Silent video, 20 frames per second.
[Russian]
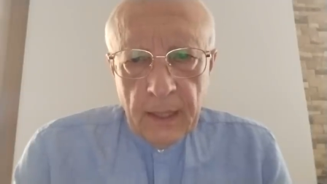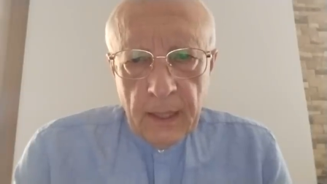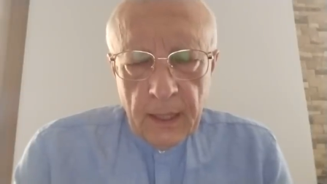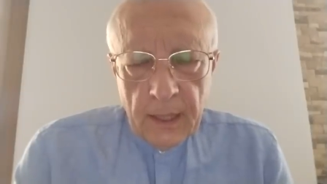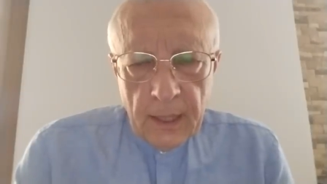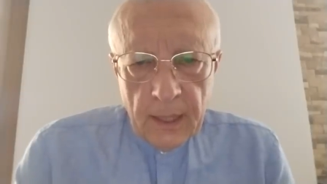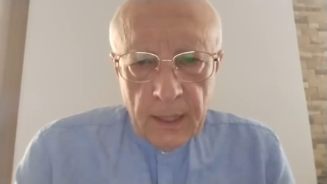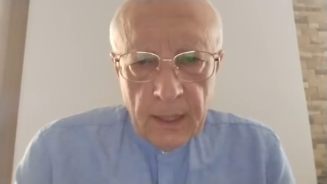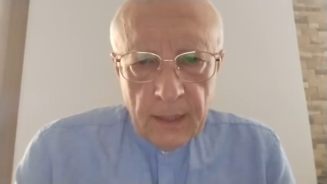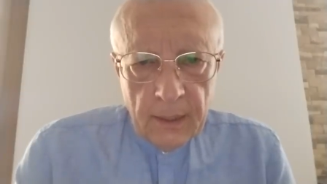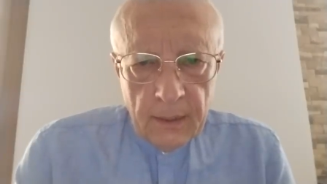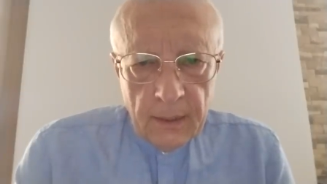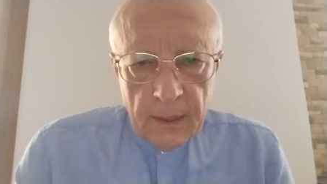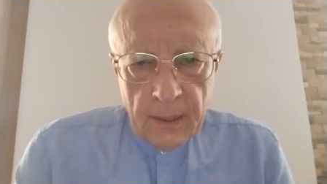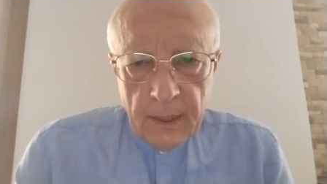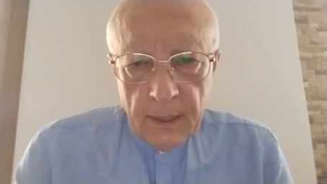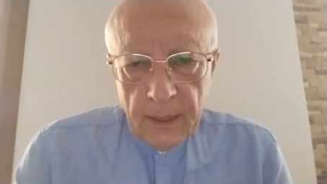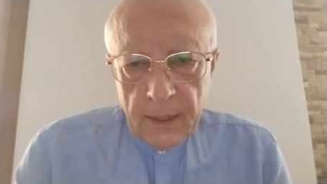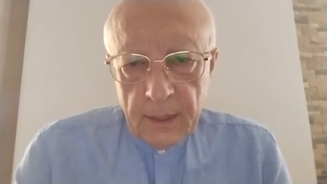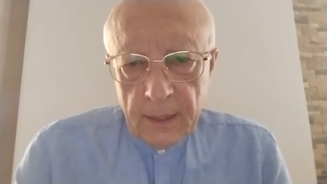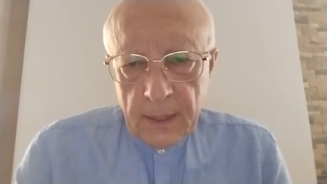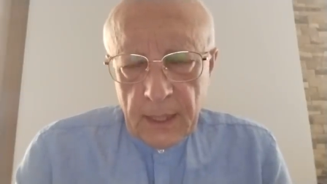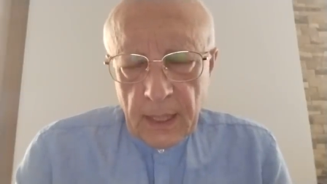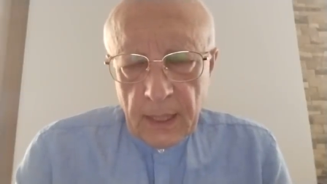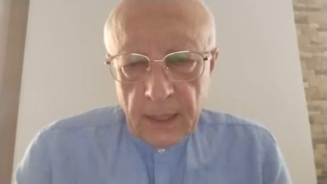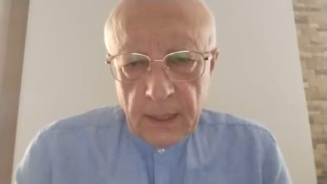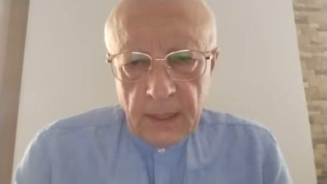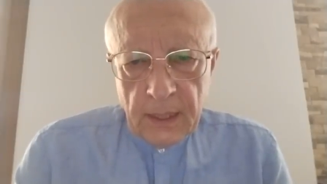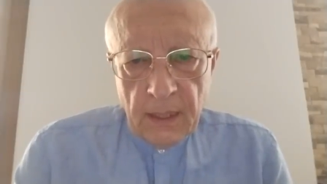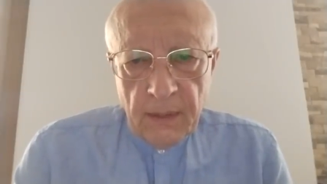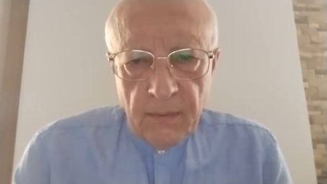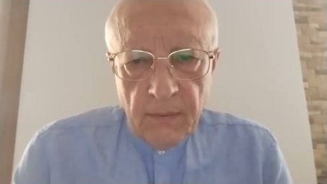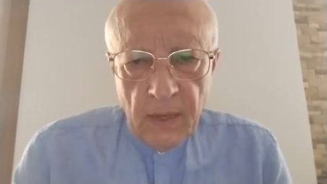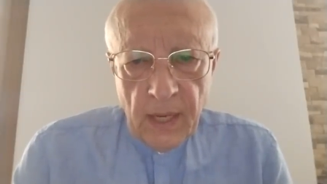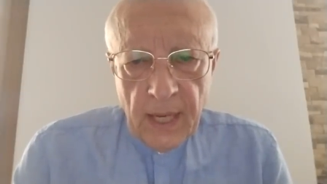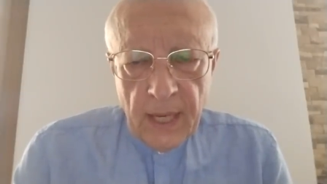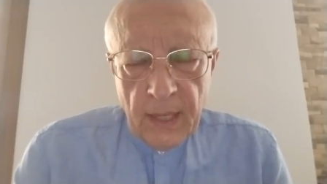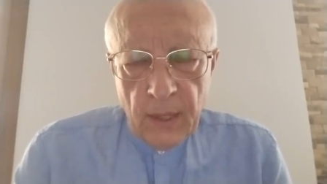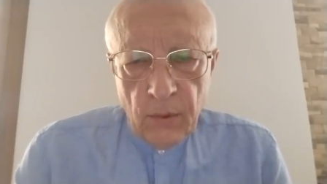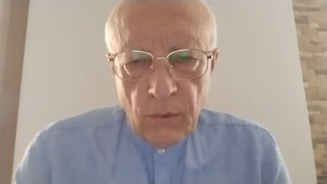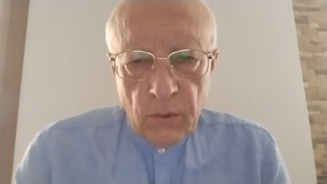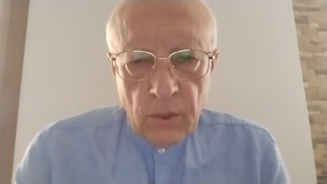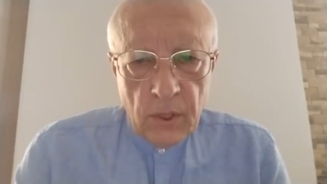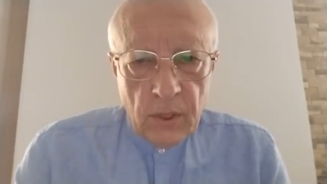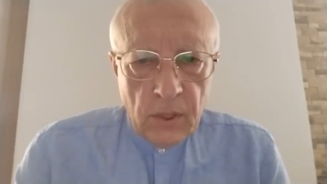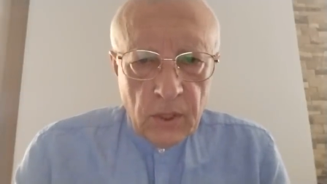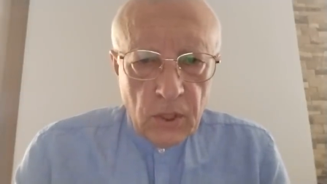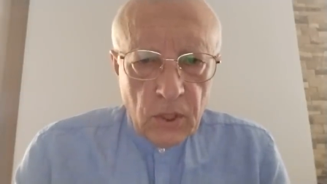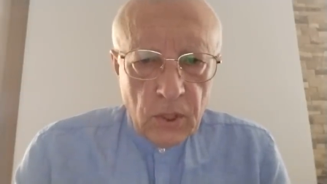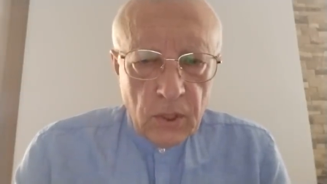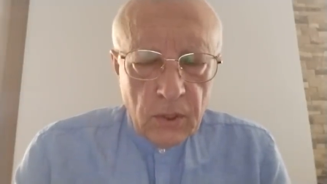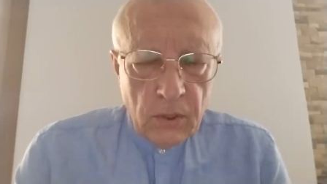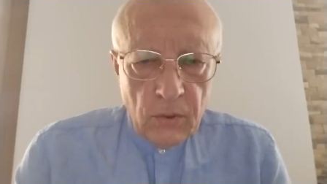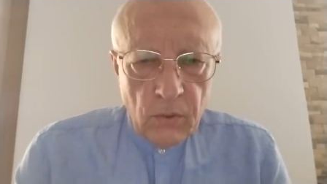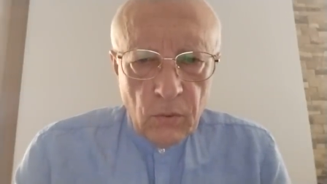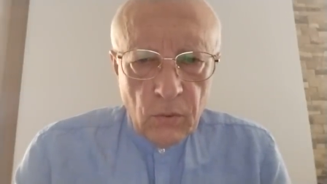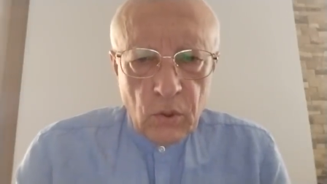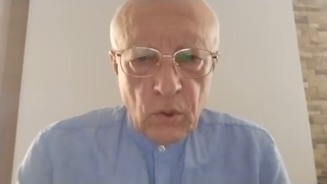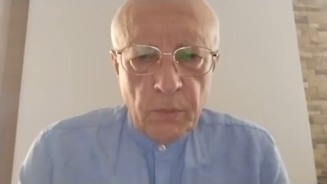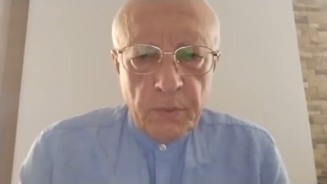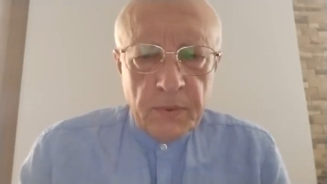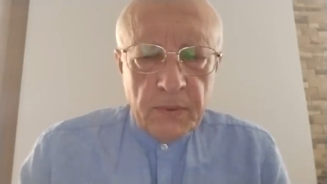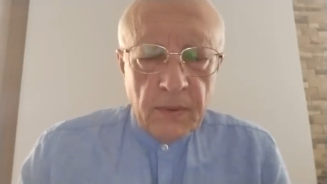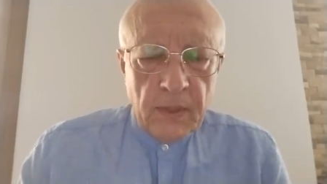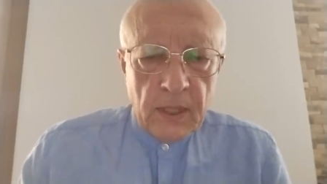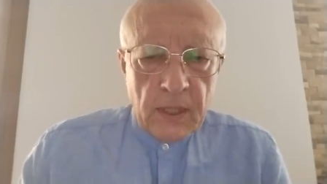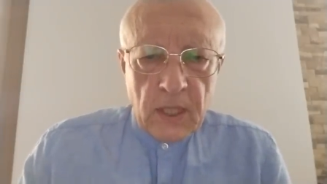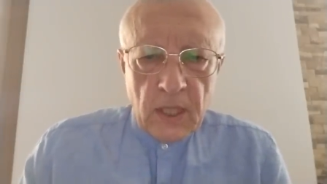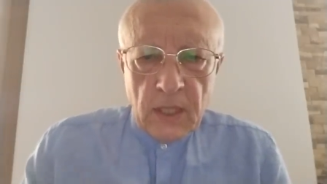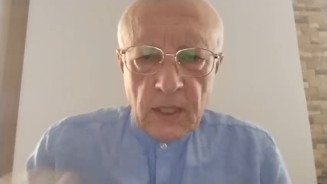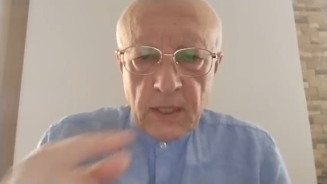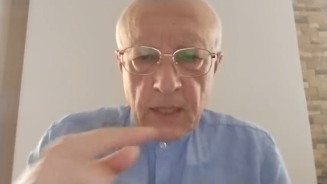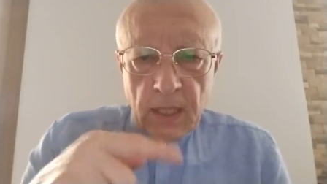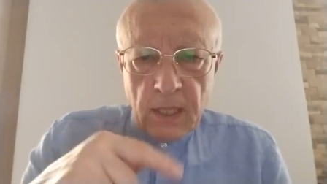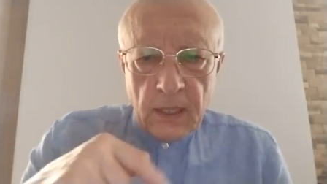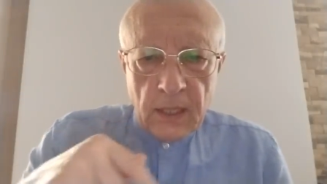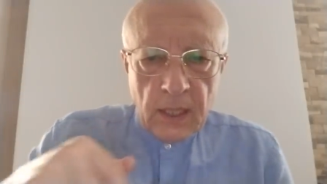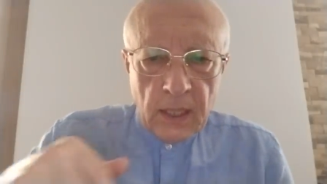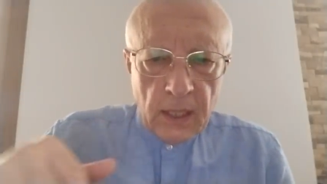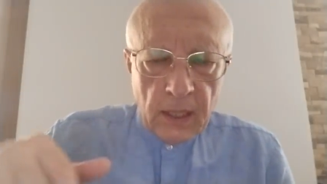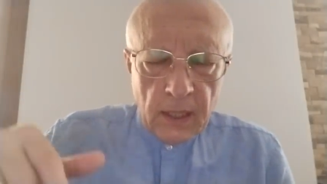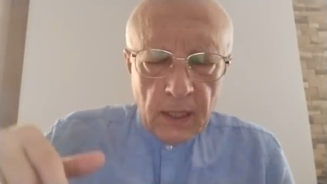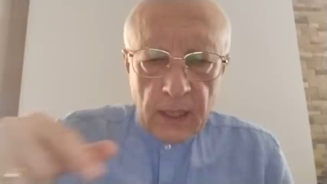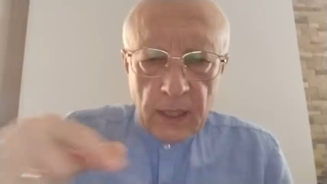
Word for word: э, как заявляют эти, ну, собственно, три страны,